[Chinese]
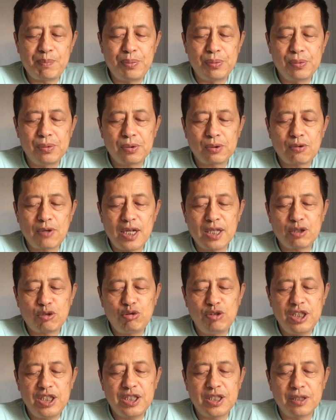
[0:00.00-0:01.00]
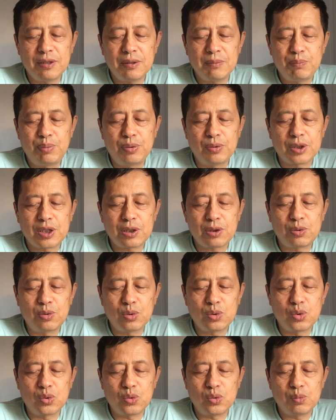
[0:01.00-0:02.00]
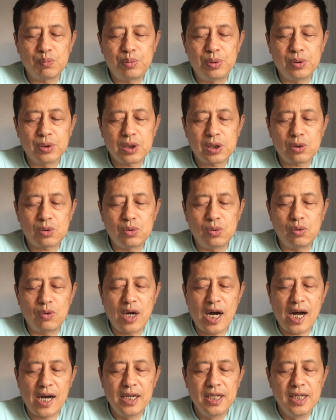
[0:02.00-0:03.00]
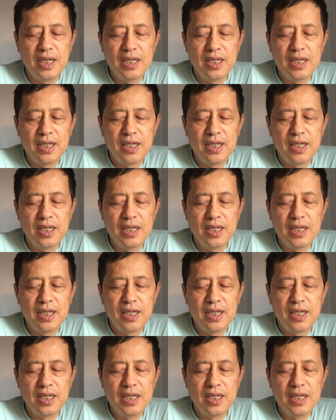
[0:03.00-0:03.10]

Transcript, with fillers: 不断推行普什图族普什图化，